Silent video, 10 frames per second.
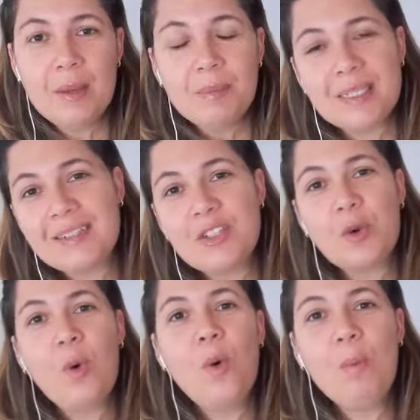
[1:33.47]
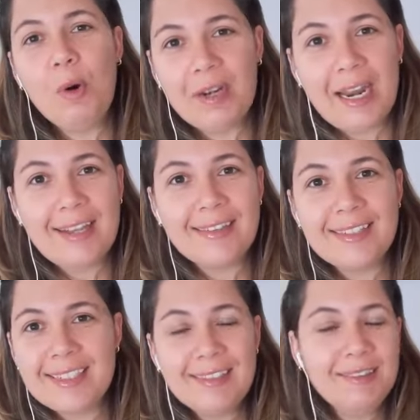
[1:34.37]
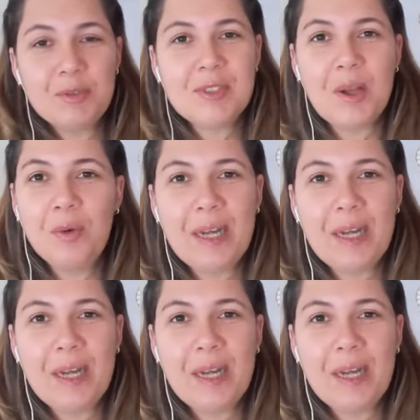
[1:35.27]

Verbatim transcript: precisa de componentes que não são